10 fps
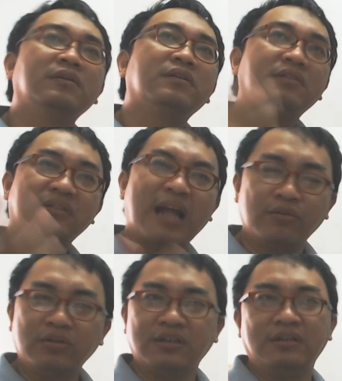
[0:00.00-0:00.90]
才有
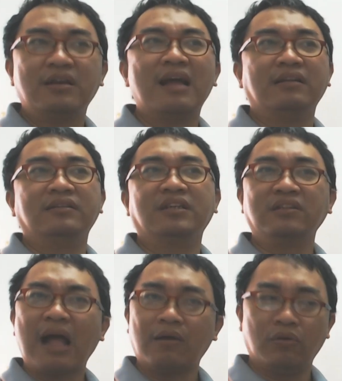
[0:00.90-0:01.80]
可能让你成
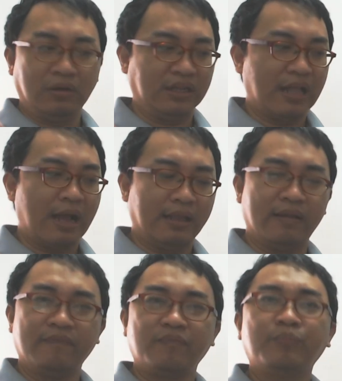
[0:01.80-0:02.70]
大功立大业。
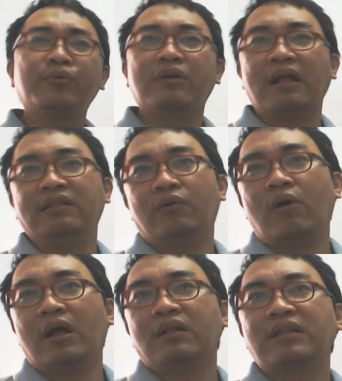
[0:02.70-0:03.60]
不然的
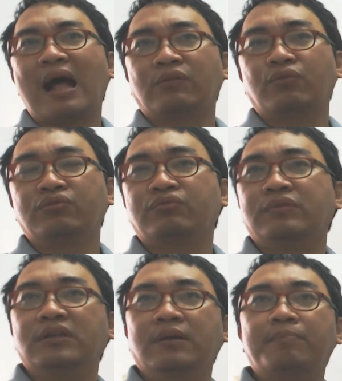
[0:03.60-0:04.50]
话，大多数
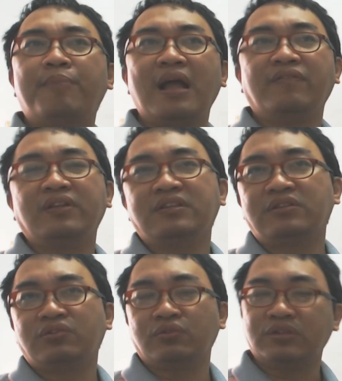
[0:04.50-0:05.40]
的人，百分之
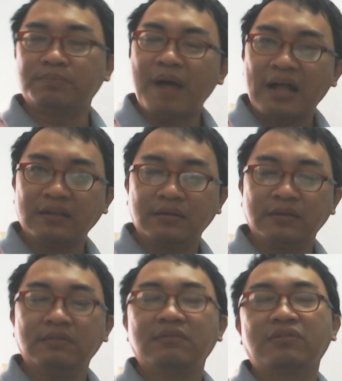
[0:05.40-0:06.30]
九十八的人
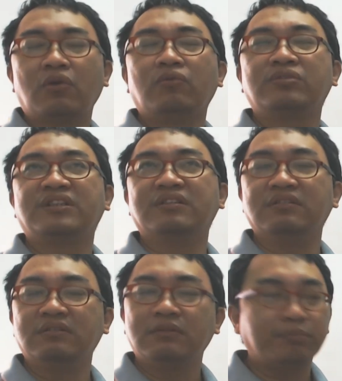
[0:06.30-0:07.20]
都是。
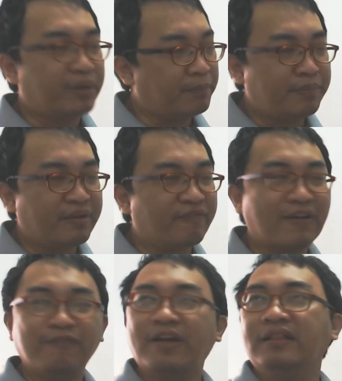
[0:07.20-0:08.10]
平平
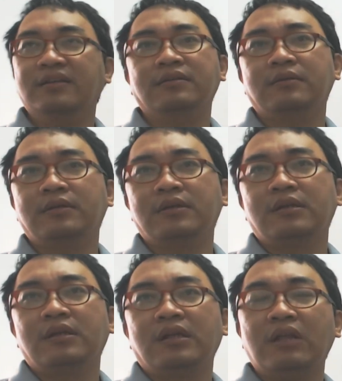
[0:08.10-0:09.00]
凡凡的，
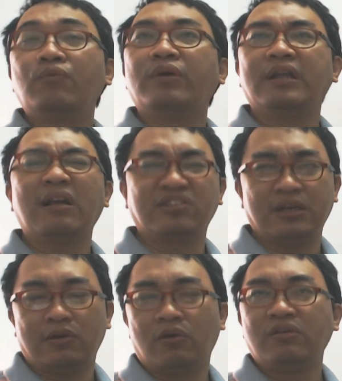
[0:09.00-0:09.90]
因为要成
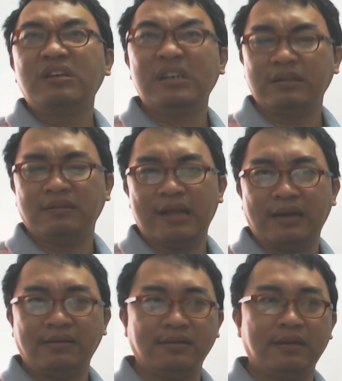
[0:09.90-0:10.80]
功很难
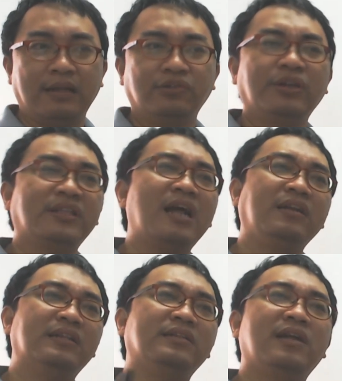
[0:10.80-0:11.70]
很难。所以当你
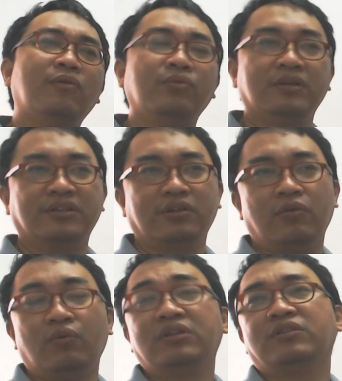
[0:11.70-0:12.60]
在这样问的时候，
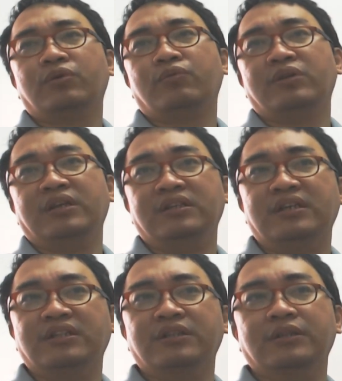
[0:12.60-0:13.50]
我只会问你一件事。